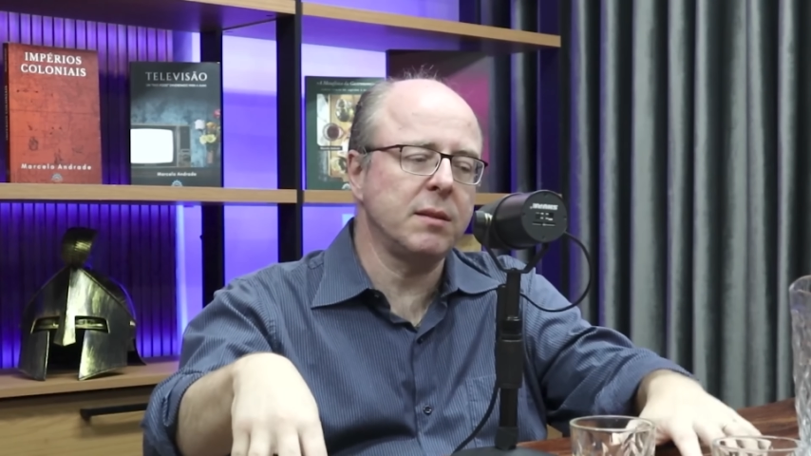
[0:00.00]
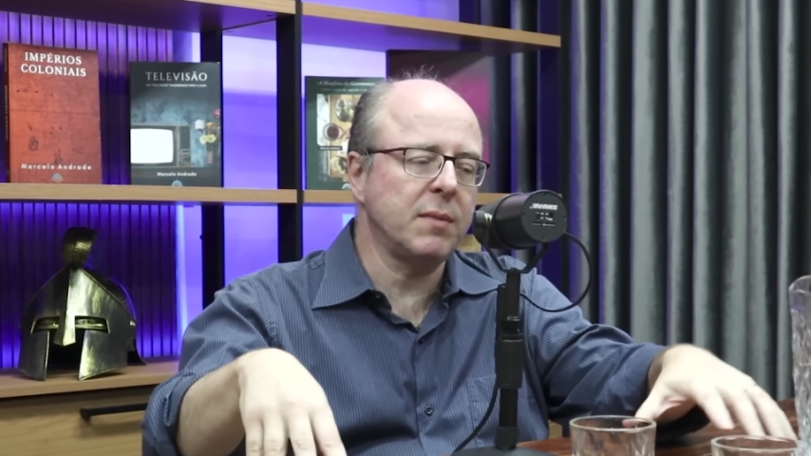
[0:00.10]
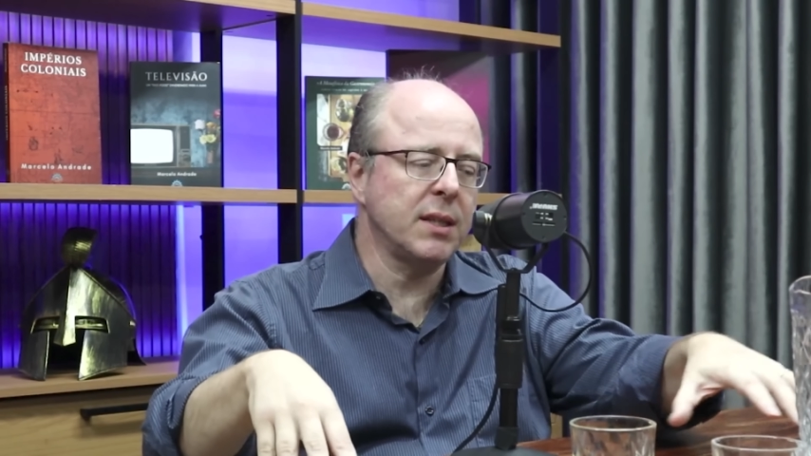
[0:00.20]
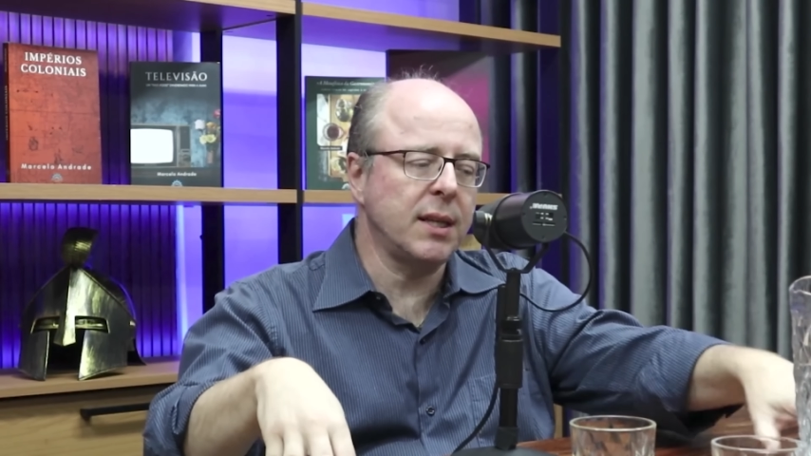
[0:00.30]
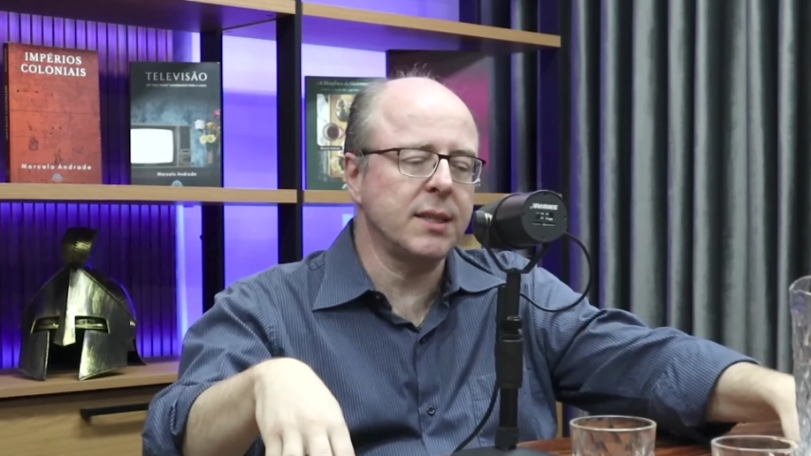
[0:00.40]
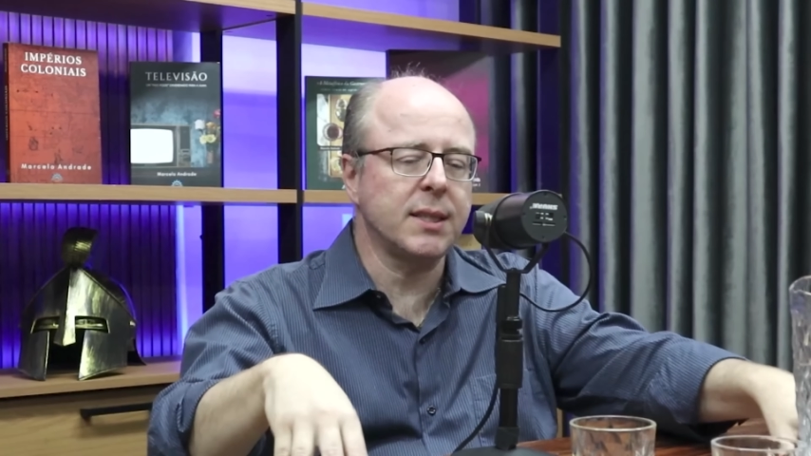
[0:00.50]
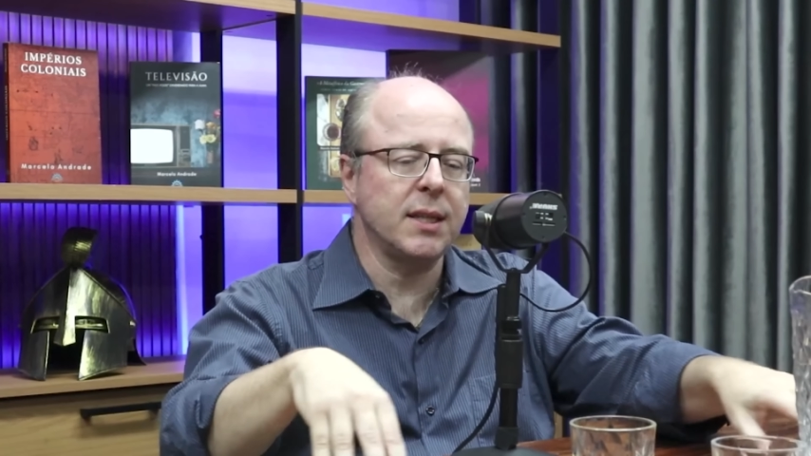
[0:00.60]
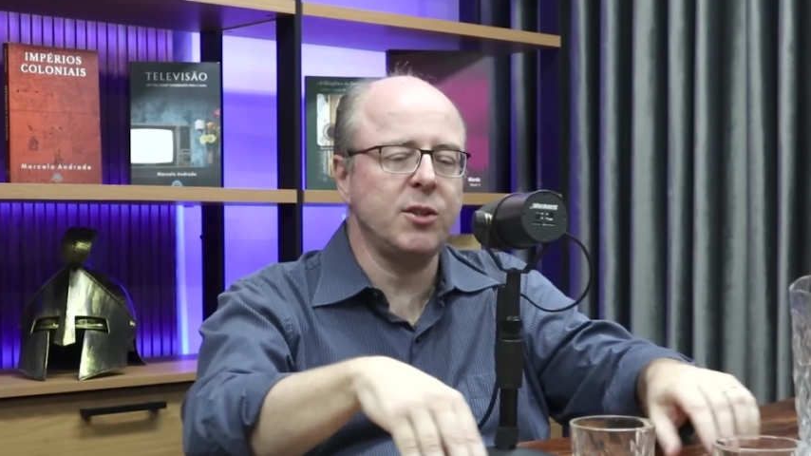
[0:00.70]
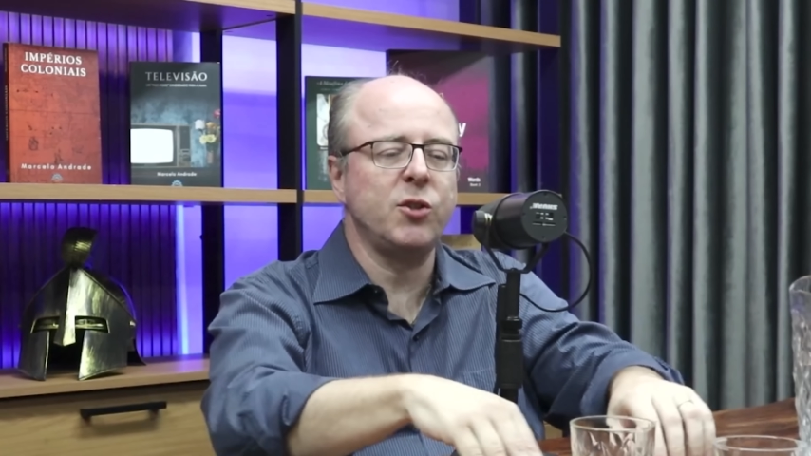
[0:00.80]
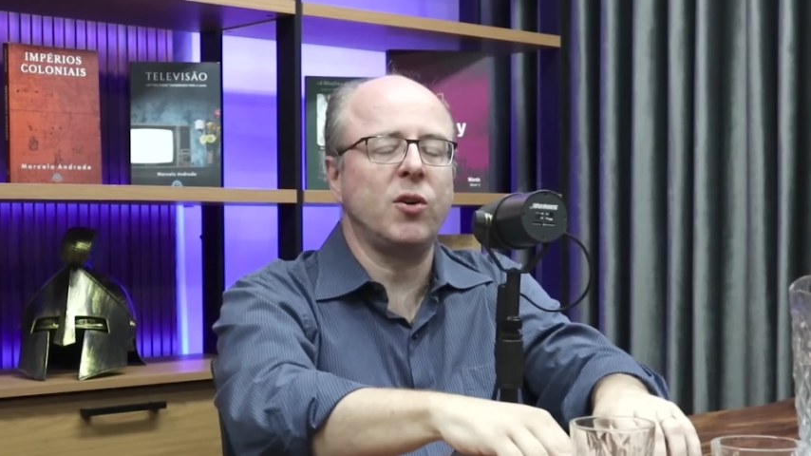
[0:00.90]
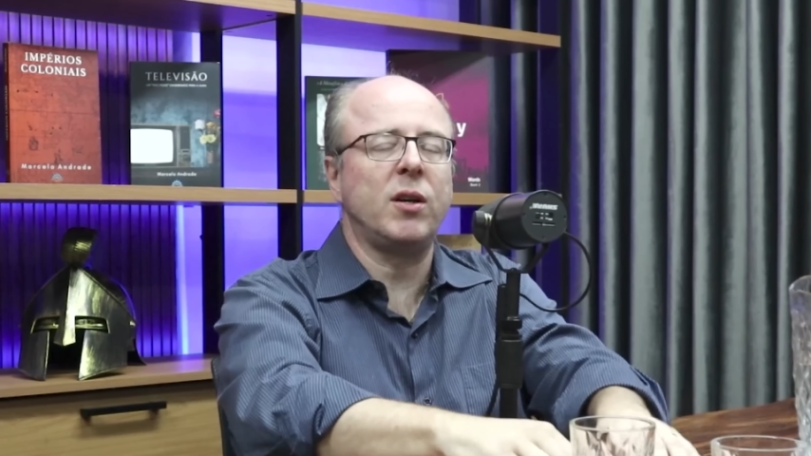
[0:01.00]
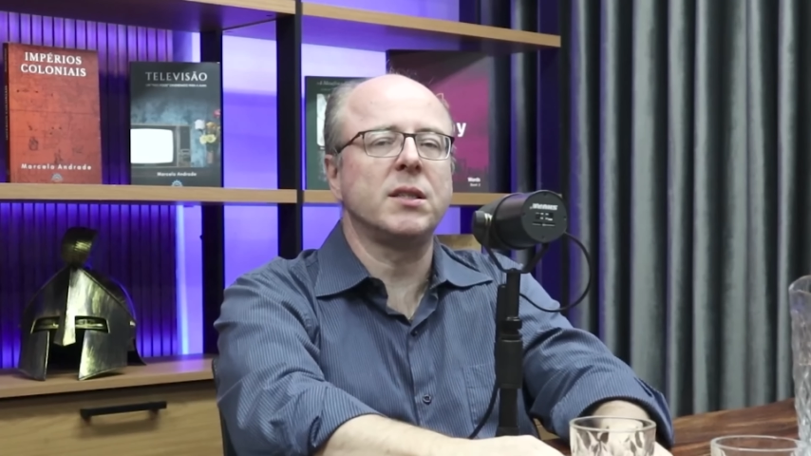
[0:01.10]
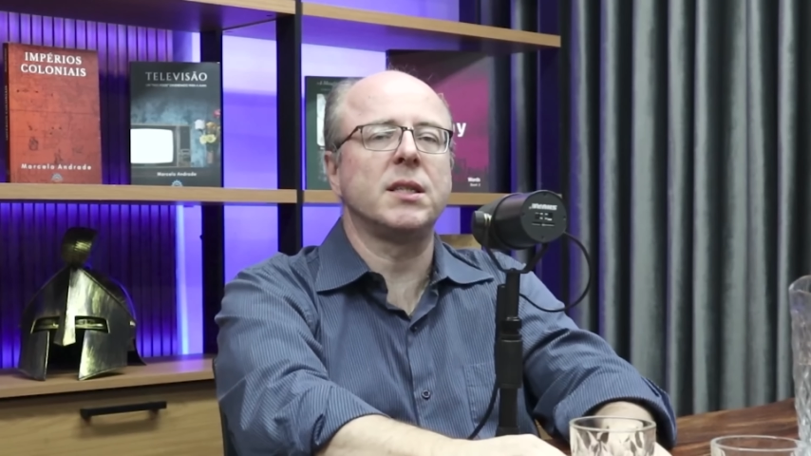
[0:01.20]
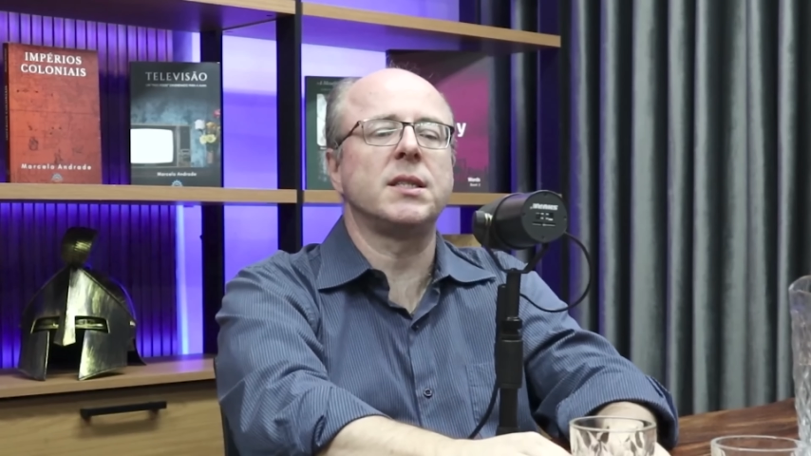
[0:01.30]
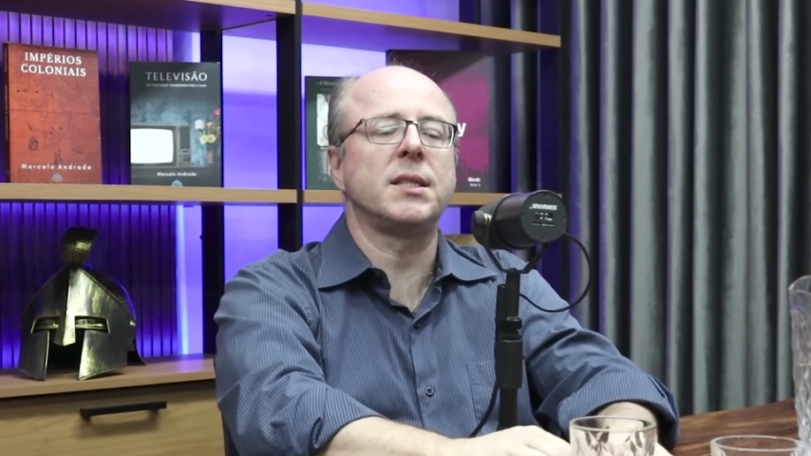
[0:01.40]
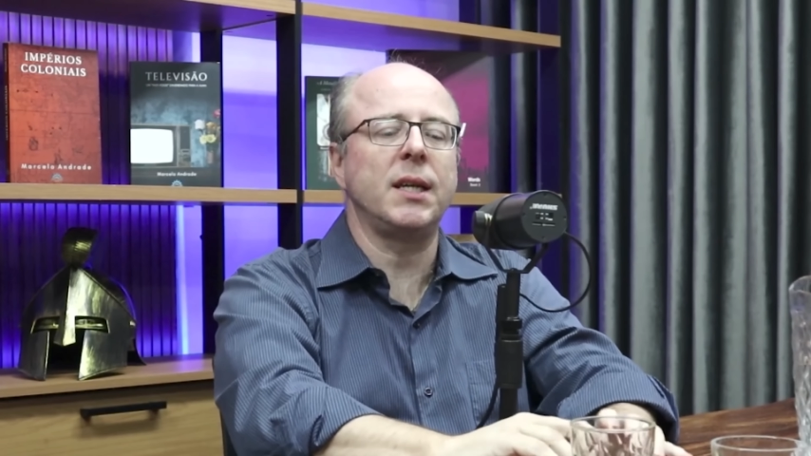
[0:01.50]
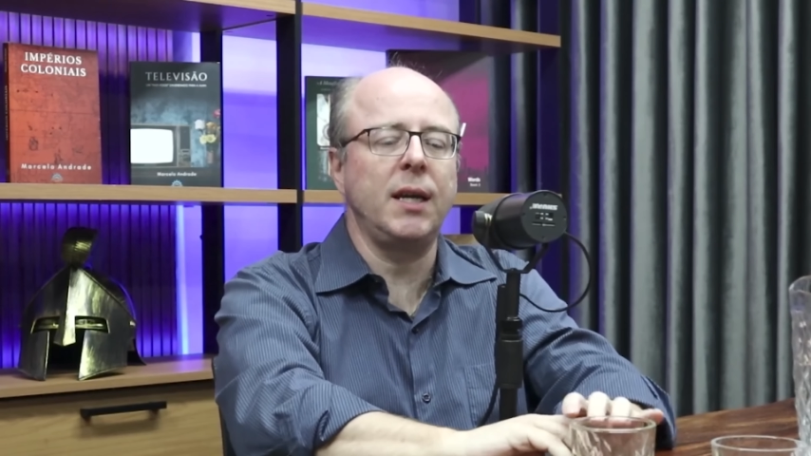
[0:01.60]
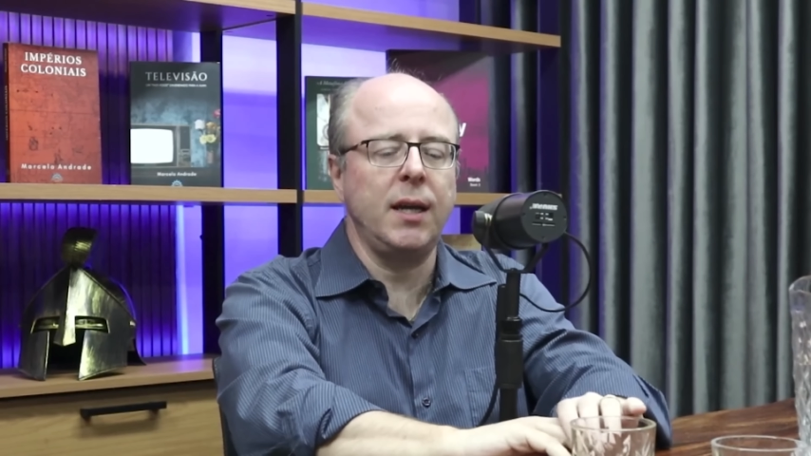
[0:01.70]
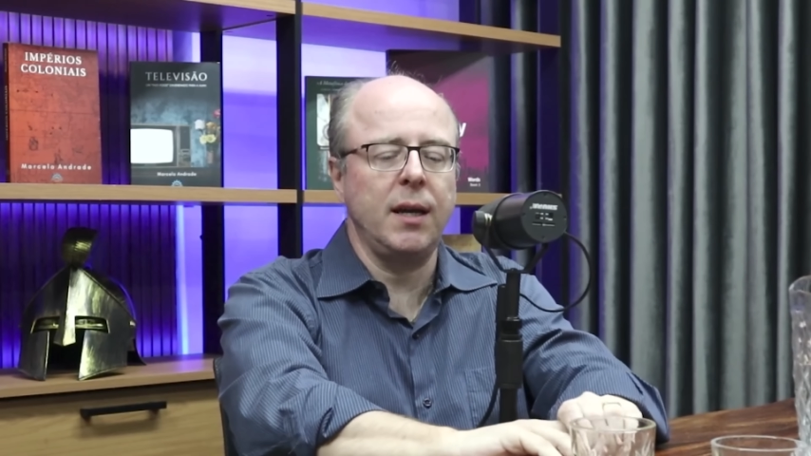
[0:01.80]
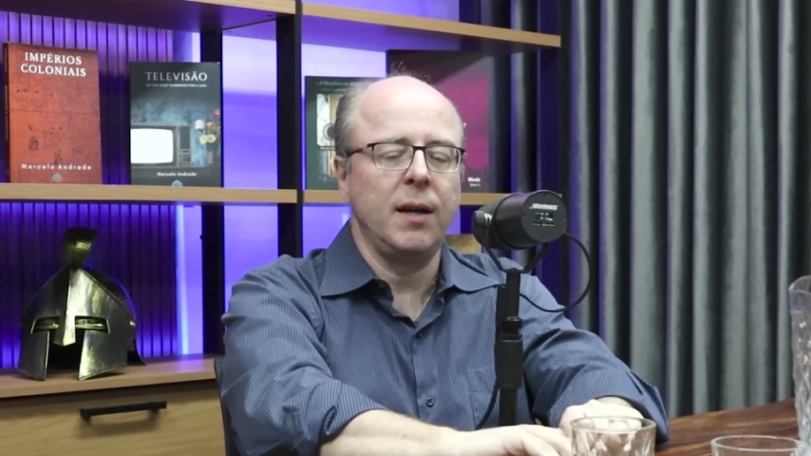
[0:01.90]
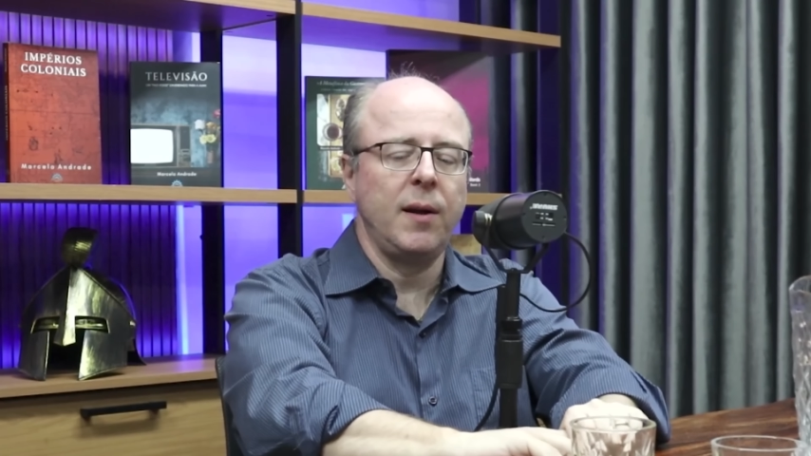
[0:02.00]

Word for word: irmandades religiosas e,